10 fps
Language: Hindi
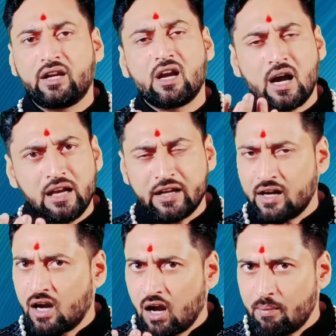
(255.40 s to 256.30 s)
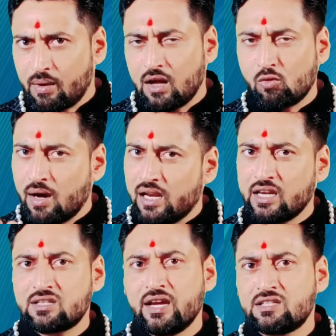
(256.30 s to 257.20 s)
एक काले रंग का कपड़ा रुमाल
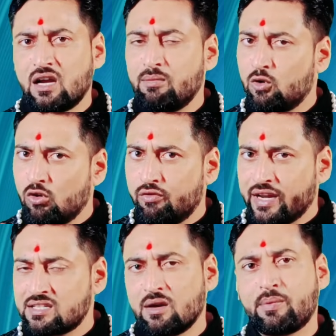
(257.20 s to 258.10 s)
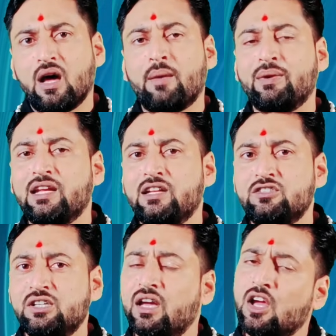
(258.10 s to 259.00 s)
के साइज का बिल्कुल फ्रेश कपड़ा आप ले
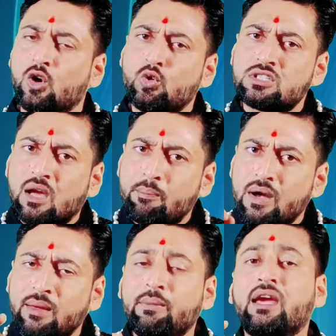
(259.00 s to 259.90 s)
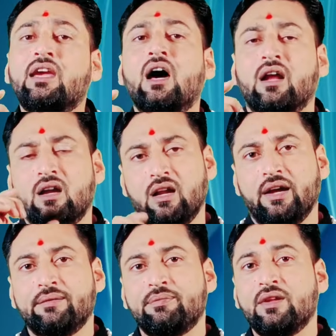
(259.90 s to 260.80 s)
लीजिए उस कपड़े में क्या रखना
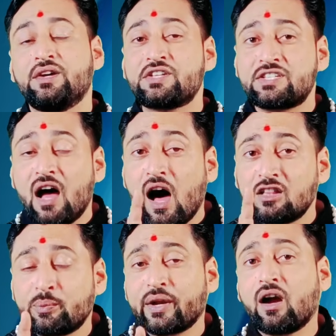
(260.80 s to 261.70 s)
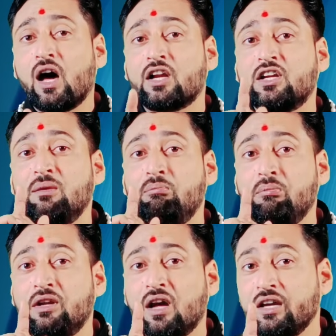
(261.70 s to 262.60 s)
है सात प्रकार की
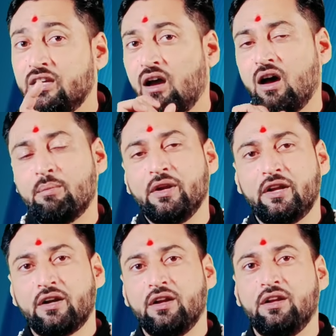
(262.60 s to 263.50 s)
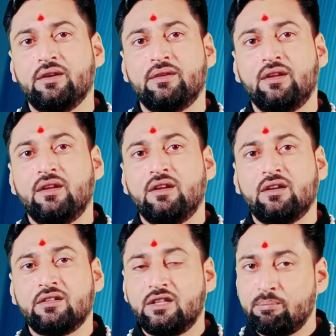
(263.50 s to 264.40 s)
मिठाइयां आपने रखनी है
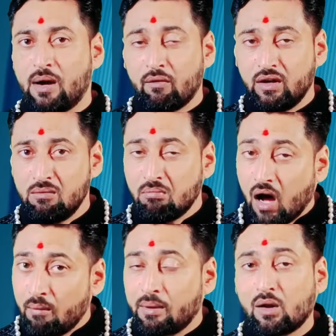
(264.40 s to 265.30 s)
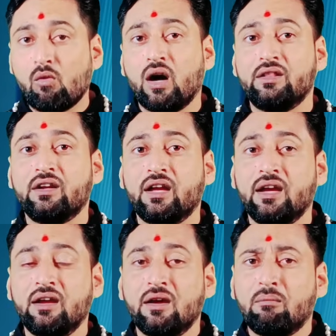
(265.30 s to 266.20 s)
दीपावली महापर्व का दिन
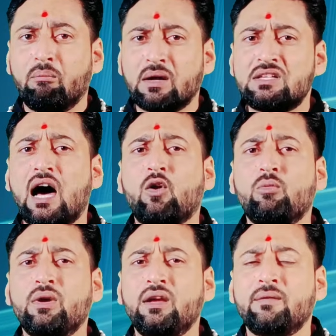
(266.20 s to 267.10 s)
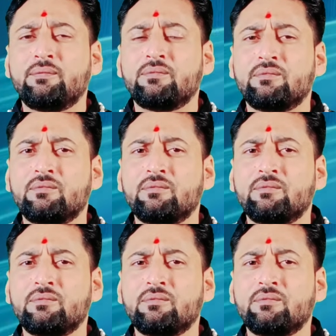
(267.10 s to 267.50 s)
है बाजारों में